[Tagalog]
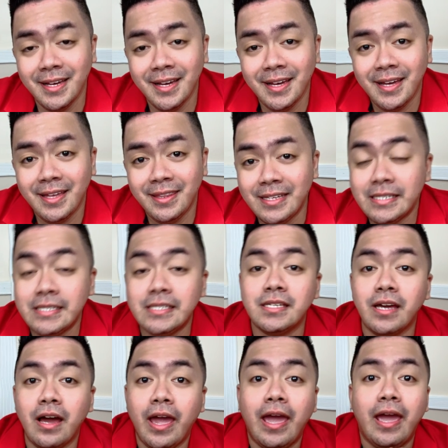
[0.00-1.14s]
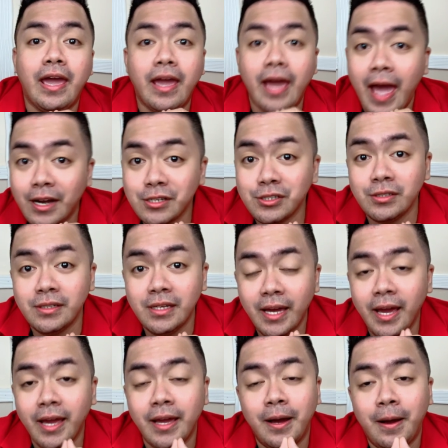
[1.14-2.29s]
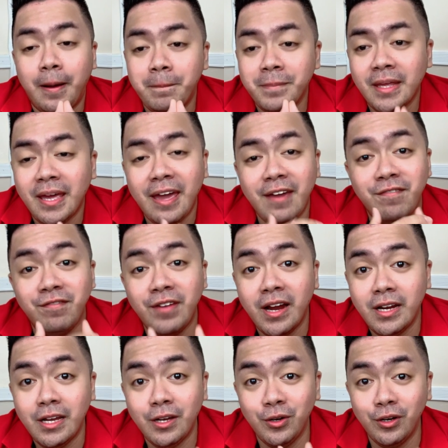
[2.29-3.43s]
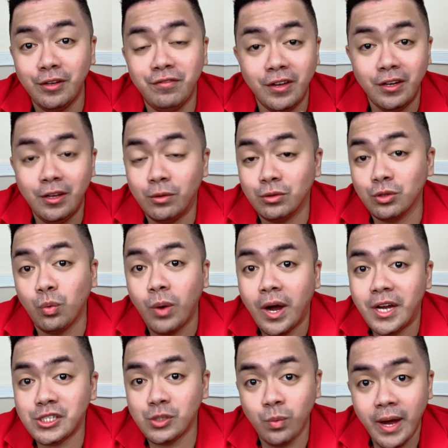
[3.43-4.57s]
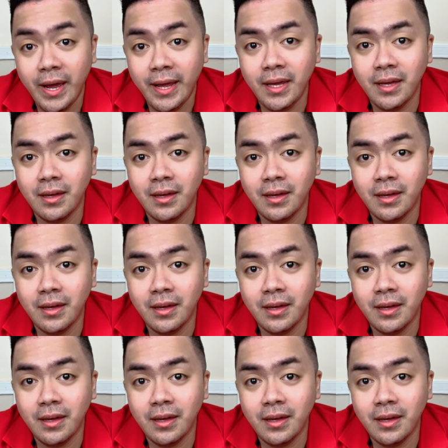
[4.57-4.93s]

this is a actually a uh, a very good video to watch why